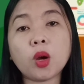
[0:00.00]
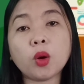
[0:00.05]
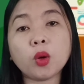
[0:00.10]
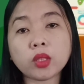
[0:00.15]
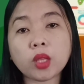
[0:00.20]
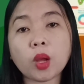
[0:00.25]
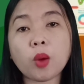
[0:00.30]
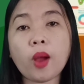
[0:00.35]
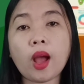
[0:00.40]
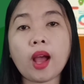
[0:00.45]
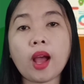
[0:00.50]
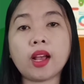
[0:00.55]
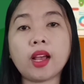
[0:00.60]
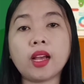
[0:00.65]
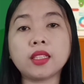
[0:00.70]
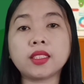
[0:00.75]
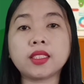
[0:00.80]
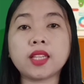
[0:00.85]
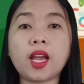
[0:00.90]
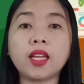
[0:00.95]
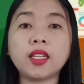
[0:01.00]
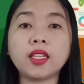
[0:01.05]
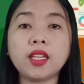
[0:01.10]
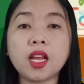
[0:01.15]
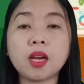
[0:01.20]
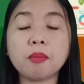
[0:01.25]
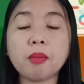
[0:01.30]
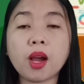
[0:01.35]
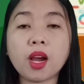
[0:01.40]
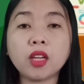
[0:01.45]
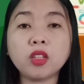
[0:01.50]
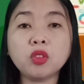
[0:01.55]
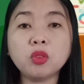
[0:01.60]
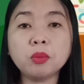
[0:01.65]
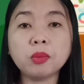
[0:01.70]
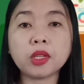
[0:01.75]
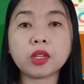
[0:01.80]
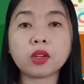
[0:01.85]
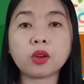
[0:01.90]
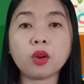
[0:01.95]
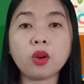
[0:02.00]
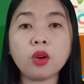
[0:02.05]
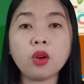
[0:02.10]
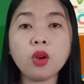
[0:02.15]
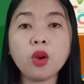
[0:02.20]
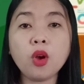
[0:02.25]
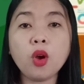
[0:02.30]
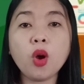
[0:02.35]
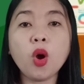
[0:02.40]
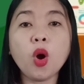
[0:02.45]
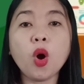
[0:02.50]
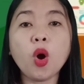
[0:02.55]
o tawagan sa kanilang mga numero